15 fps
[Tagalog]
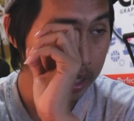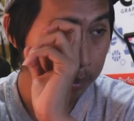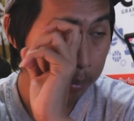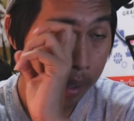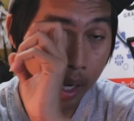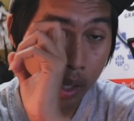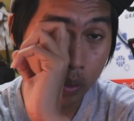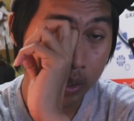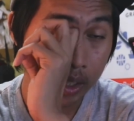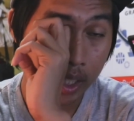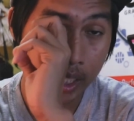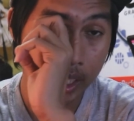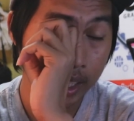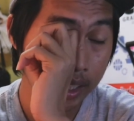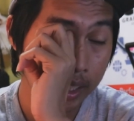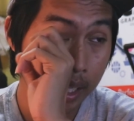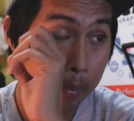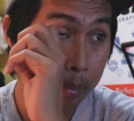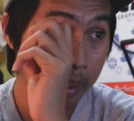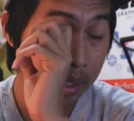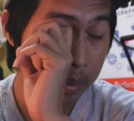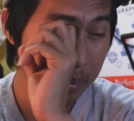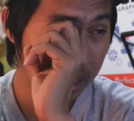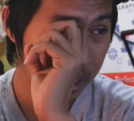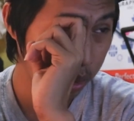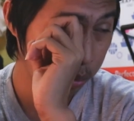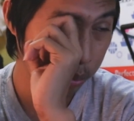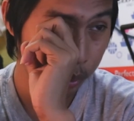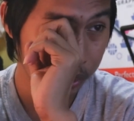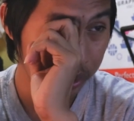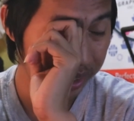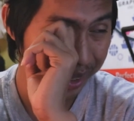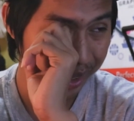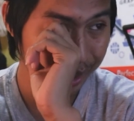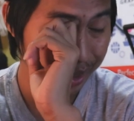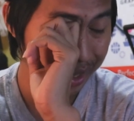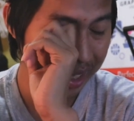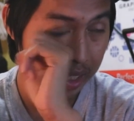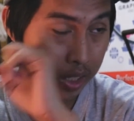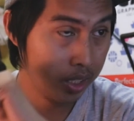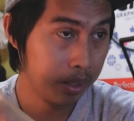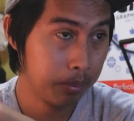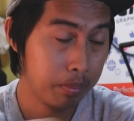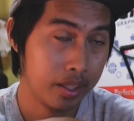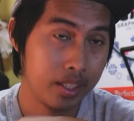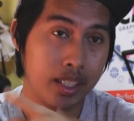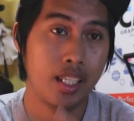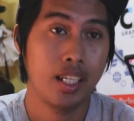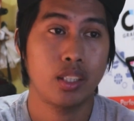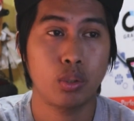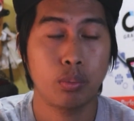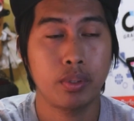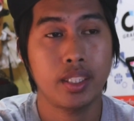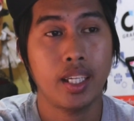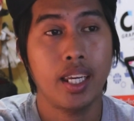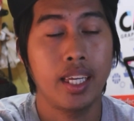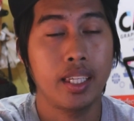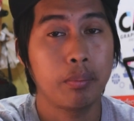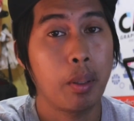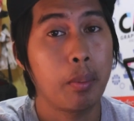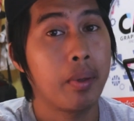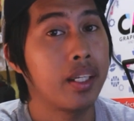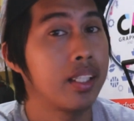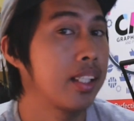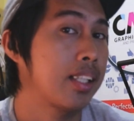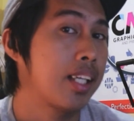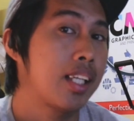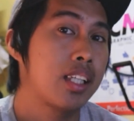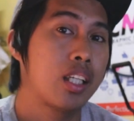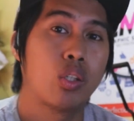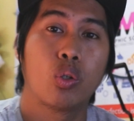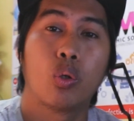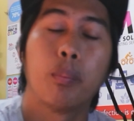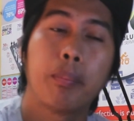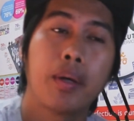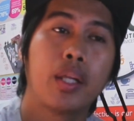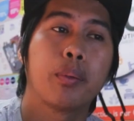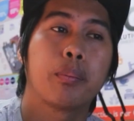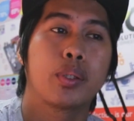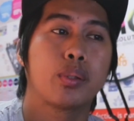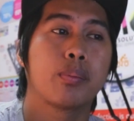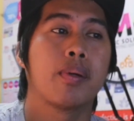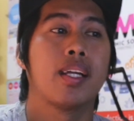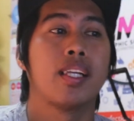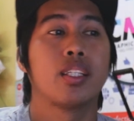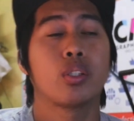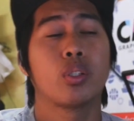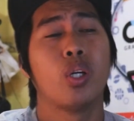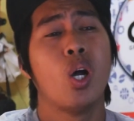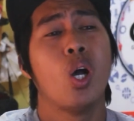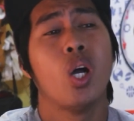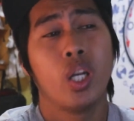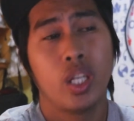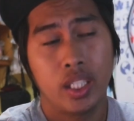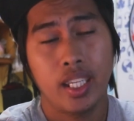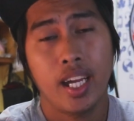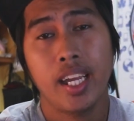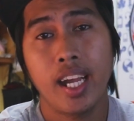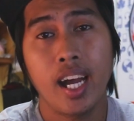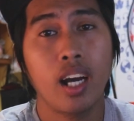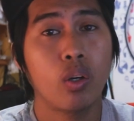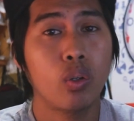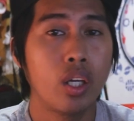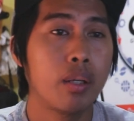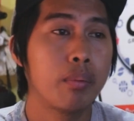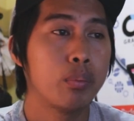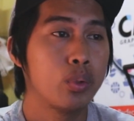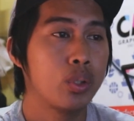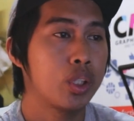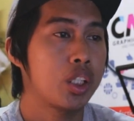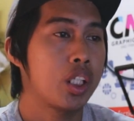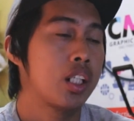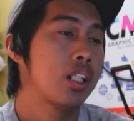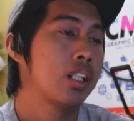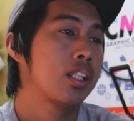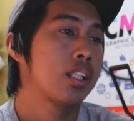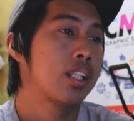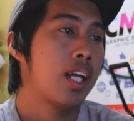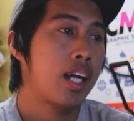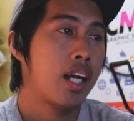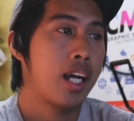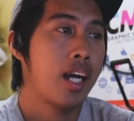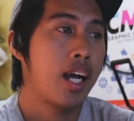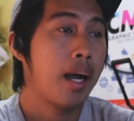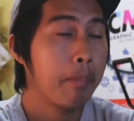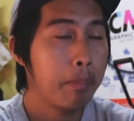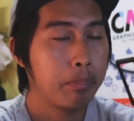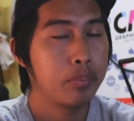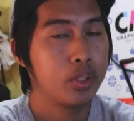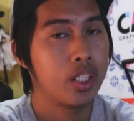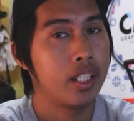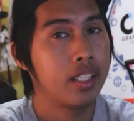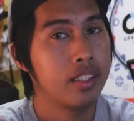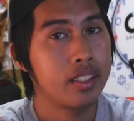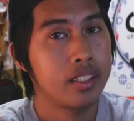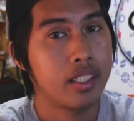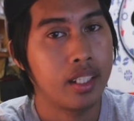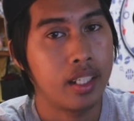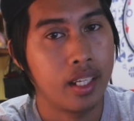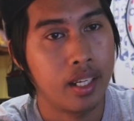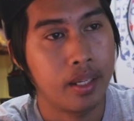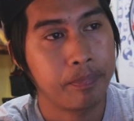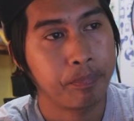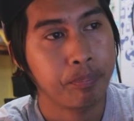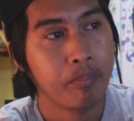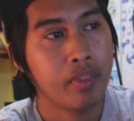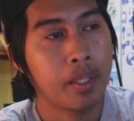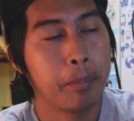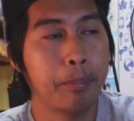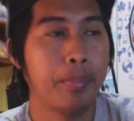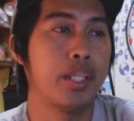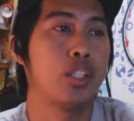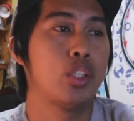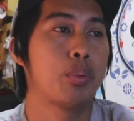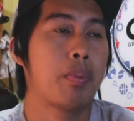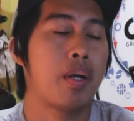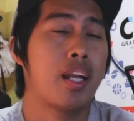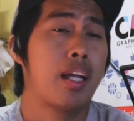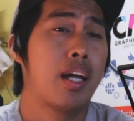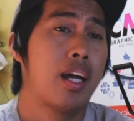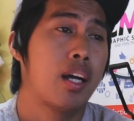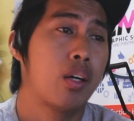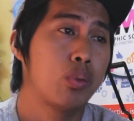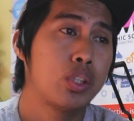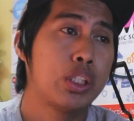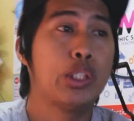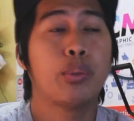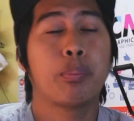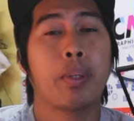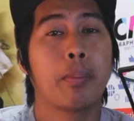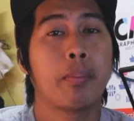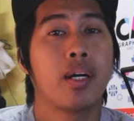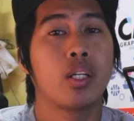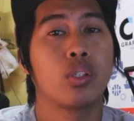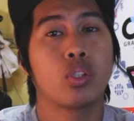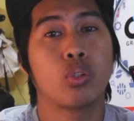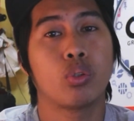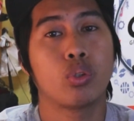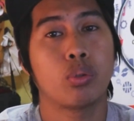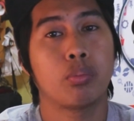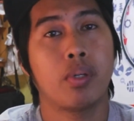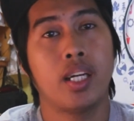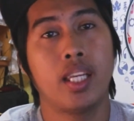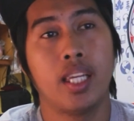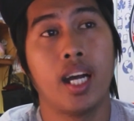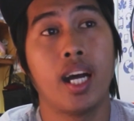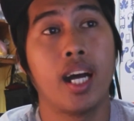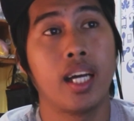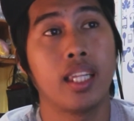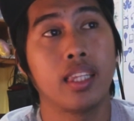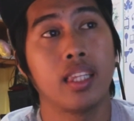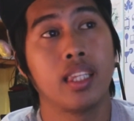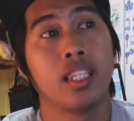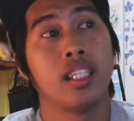iba akong nakikita pa ng mga supporters ko na hindi pa sila sumasali at may mga nagtatanong kung paano pa sumali. So, hinayaan ko lang muna siyang naka-up dyan sa page para kung sino pa yung mga gustong sumali at